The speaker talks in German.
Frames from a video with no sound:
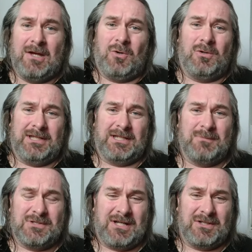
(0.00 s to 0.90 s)
Und ich
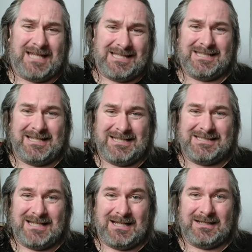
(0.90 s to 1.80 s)
muss euch ganz ehrlich
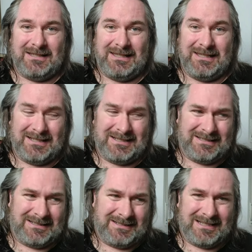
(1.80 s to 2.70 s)
sagen, die
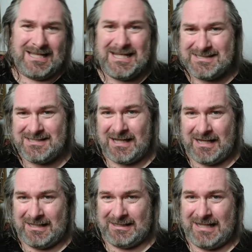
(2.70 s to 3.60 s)
äh,
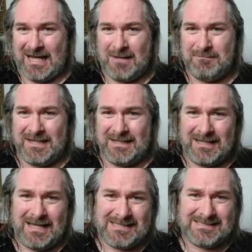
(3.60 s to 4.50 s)
Klickzahlen, die haben mir in der
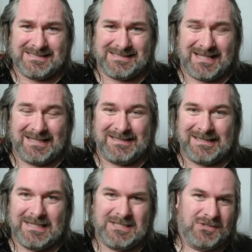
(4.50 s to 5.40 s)
letzten Zeit
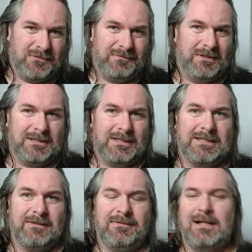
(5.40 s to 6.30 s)
nicht so wirklich
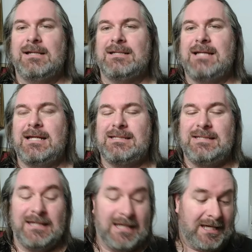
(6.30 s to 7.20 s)
gefallen. Das heißt,
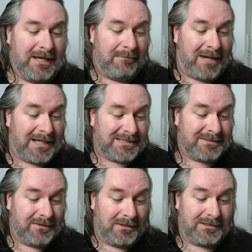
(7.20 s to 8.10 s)
die meisten
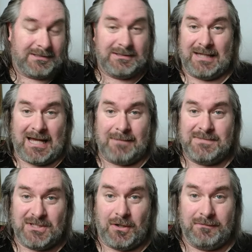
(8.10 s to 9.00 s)
Leute haben
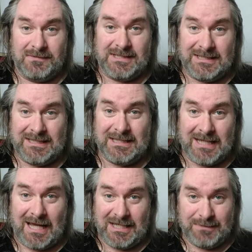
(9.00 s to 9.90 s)
sich offensichtlich
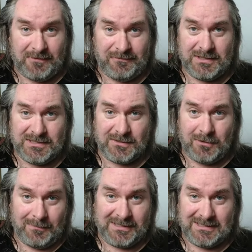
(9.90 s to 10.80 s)
gar nicht mehr für diese
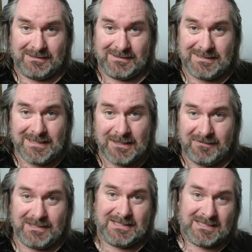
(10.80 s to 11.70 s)
Comics interessiert.
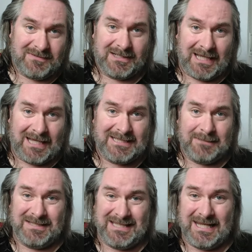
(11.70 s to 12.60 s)
Wenn ich das vergleiche
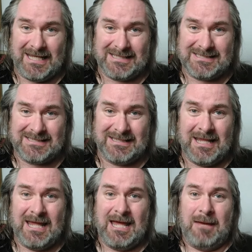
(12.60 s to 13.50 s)
mit den ersten
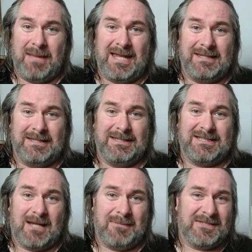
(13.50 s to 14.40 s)
Bänden, die ich
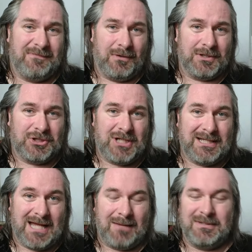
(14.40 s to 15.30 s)
damals
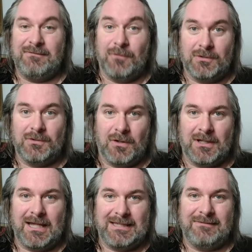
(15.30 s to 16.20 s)
vorgestellt habe, die wurden noch
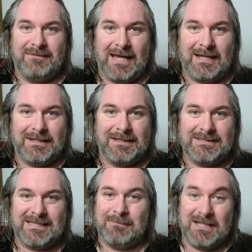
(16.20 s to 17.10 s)
relativ gerne
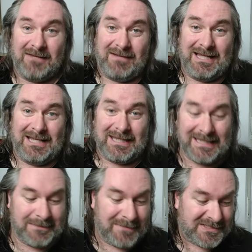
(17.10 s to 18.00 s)
gesehen, mittlerweile
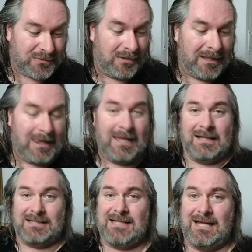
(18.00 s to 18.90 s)
nicht mehr so.
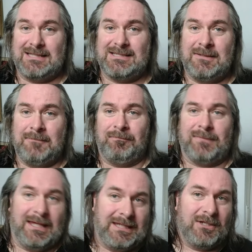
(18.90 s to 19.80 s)
Das heißt,
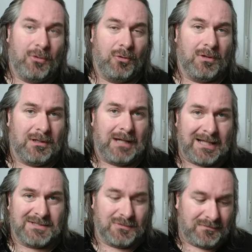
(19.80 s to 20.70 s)
ich höre
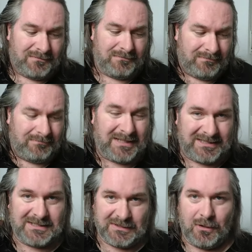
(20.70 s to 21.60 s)
also mit
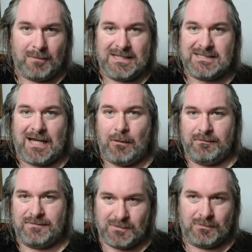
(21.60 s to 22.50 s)
diesen Comics
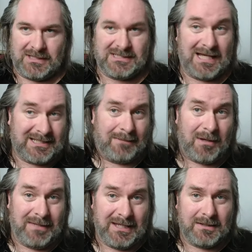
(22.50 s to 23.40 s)
auf. So, das hat aber
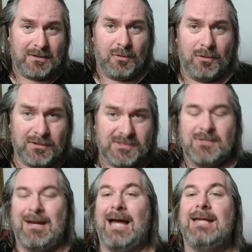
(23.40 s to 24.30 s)
mehrere Gründe.
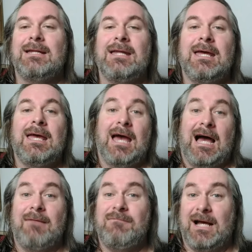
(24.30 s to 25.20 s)
Zum einen
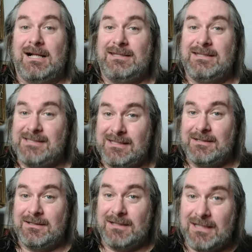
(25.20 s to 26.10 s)
haben wir halt die
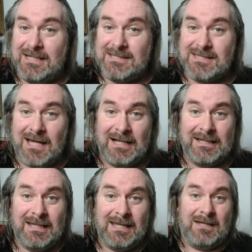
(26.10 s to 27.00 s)
sinkenden Klickzahlen
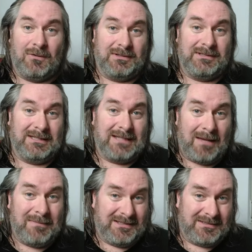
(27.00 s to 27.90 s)
und die
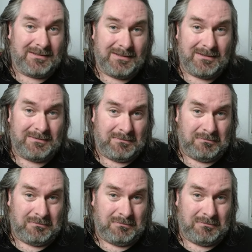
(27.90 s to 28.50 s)
damit äh,